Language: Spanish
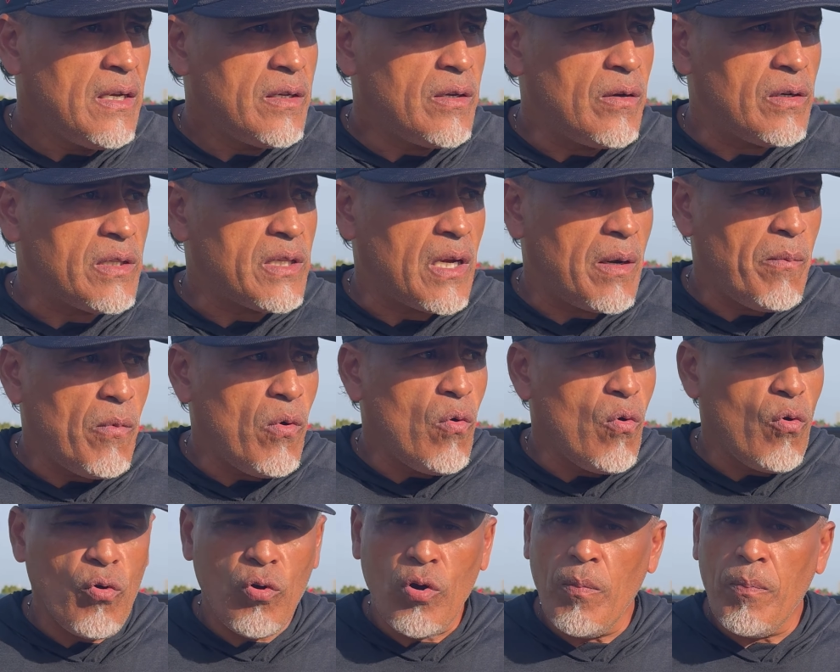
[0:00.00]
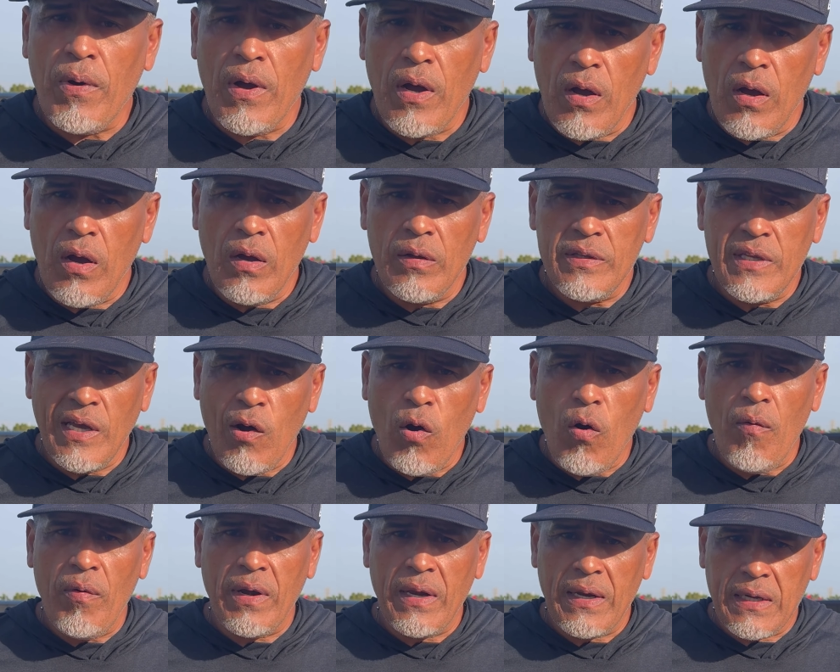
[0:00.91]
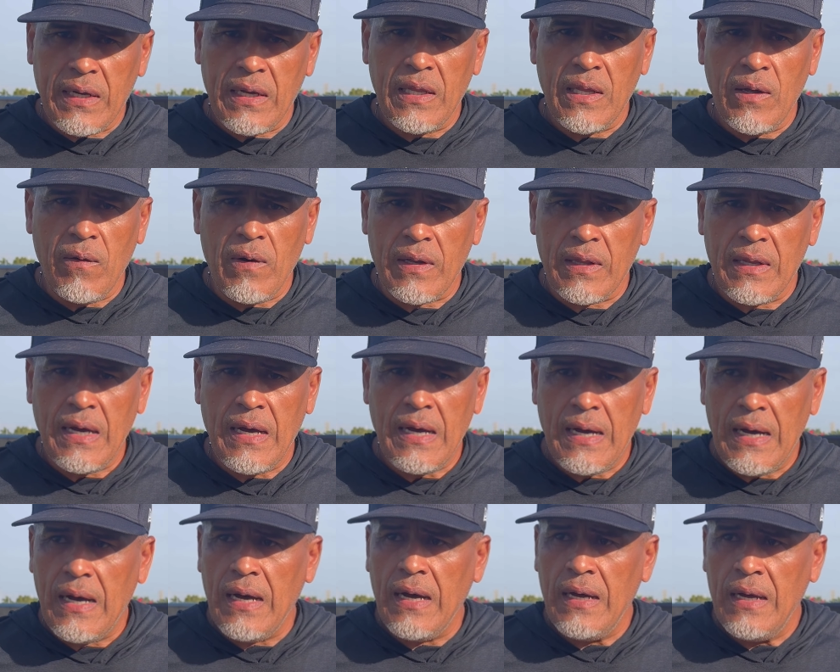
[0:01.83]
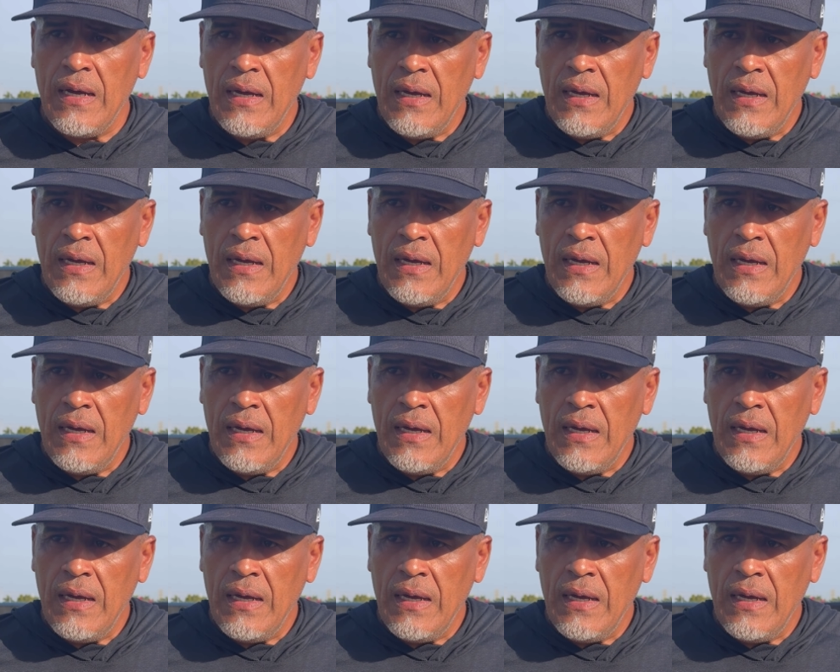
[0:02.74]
Yo tenemos un grupo de jóvenes que de verdad